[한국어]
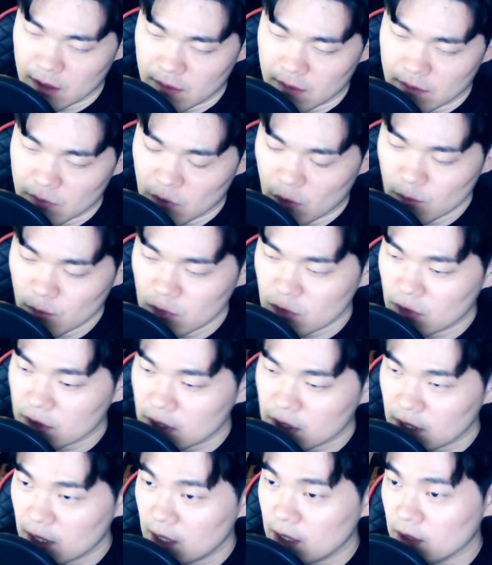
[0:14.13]
너무
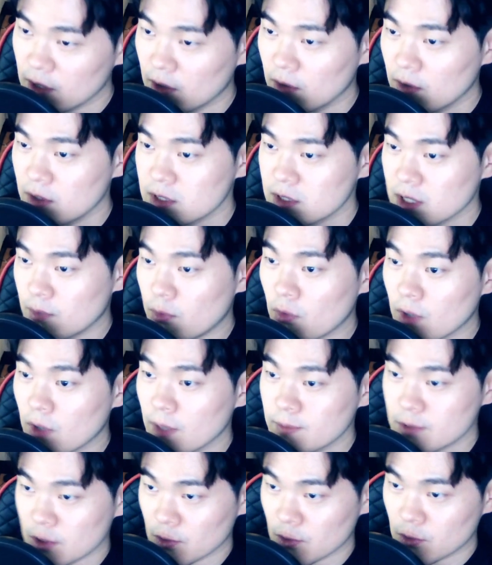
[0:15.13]
이렇게 여러 가지가
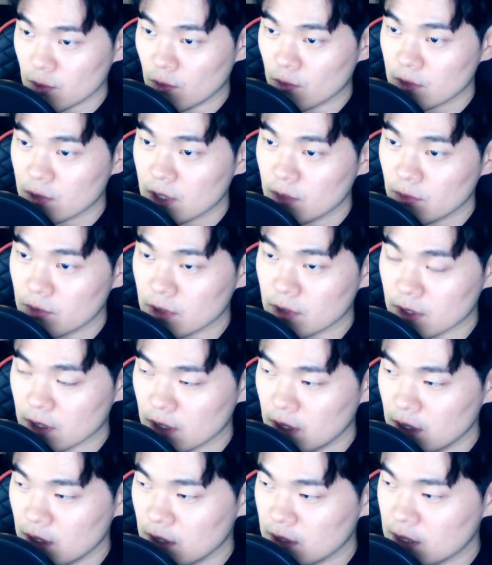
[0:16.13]
복합적으로 오다
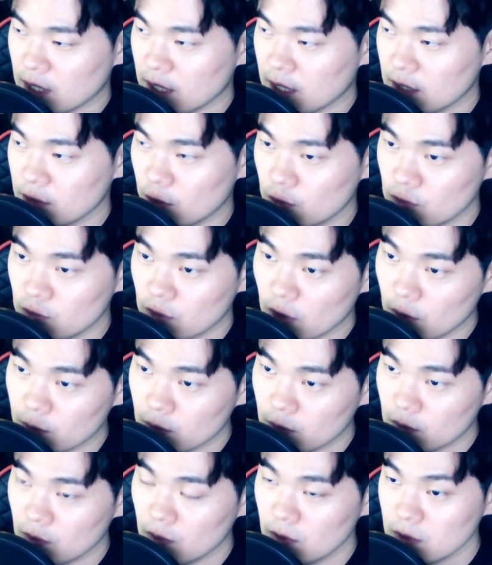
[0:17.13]
보니까 내가 여유가
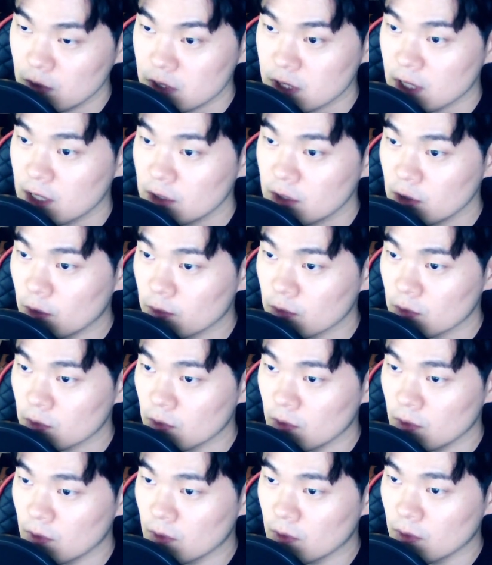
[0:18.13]
없고, 시간이
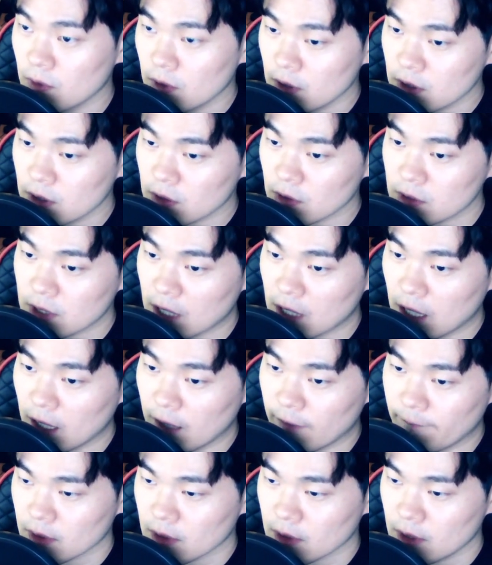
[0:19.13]
없고,
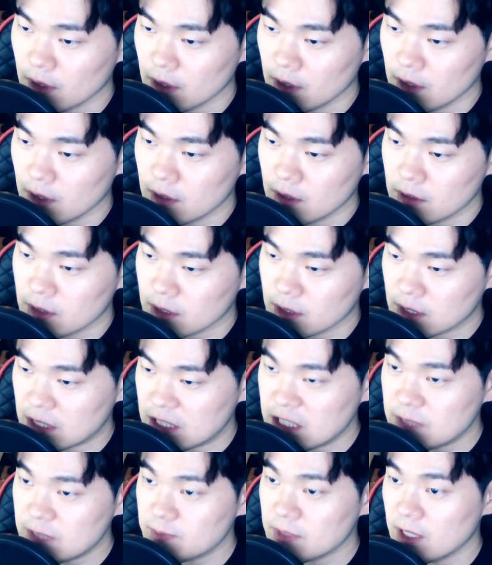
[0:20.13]
그렇다.
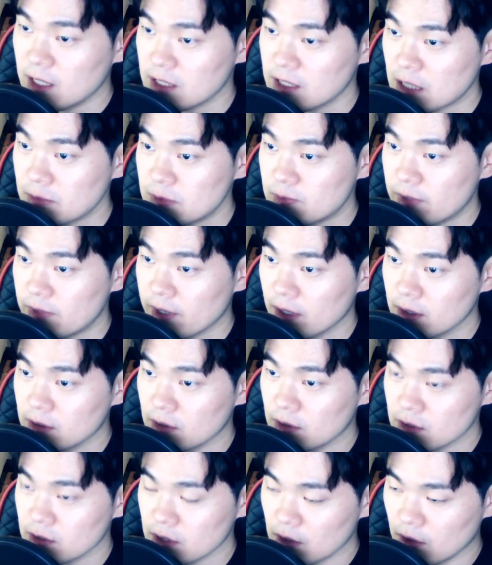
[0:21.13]
특히 20대나 30대가
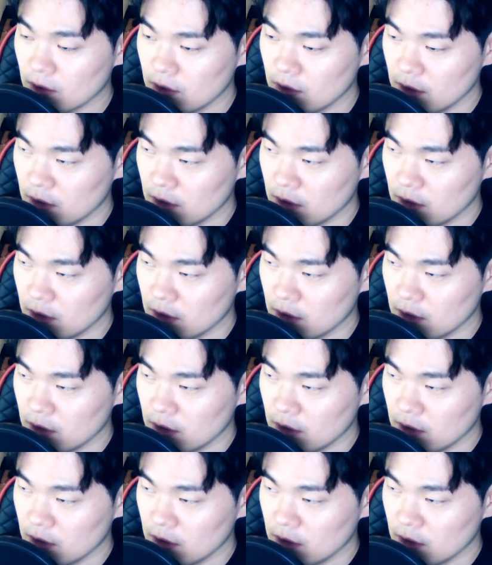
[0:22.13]
그러죠.